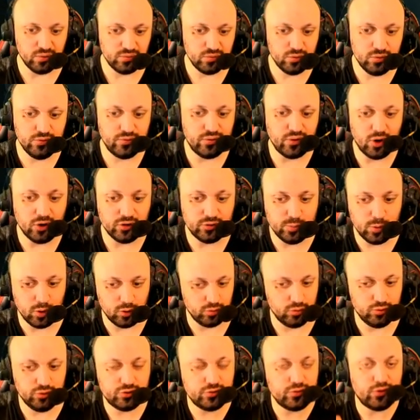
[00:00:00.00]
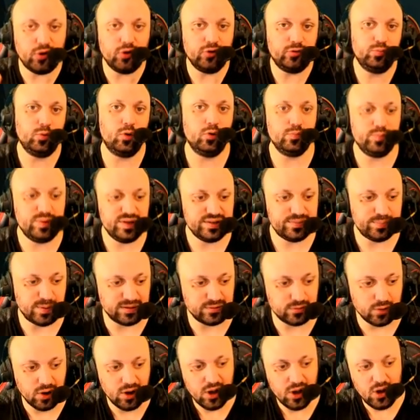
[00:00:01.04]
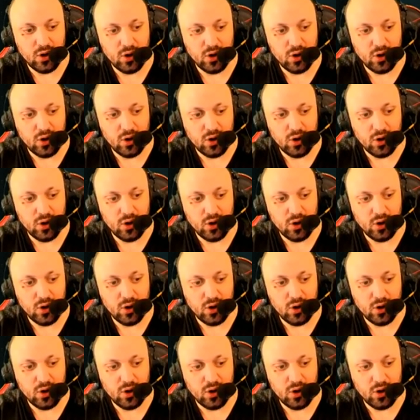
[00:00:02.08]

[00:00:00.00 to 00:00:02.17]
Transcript: une France Monde, une France Monde bis parce que